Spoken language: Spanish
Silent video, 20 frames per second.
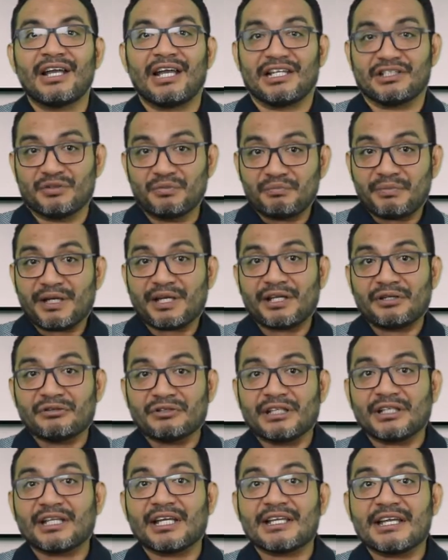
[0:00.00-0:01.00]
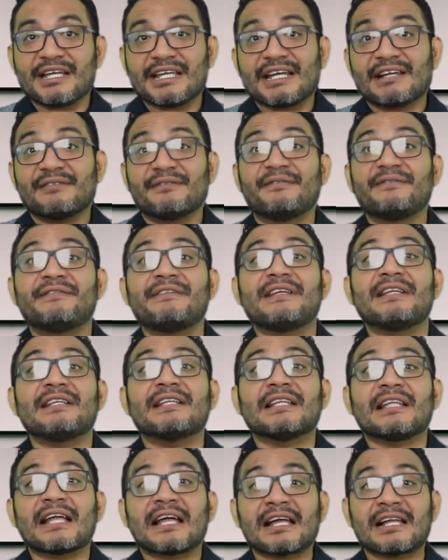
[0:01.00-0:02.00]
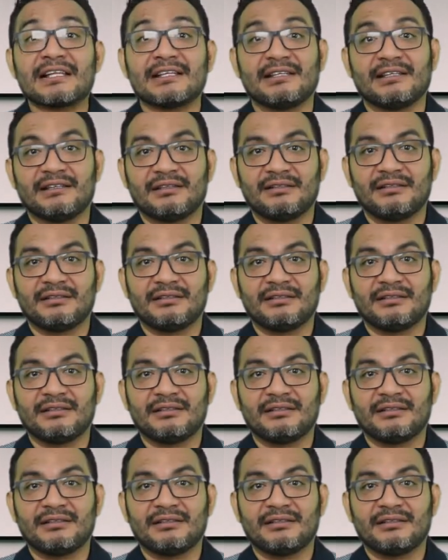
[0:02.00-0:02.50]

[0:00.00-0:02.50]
Es un pequeño detalle que al final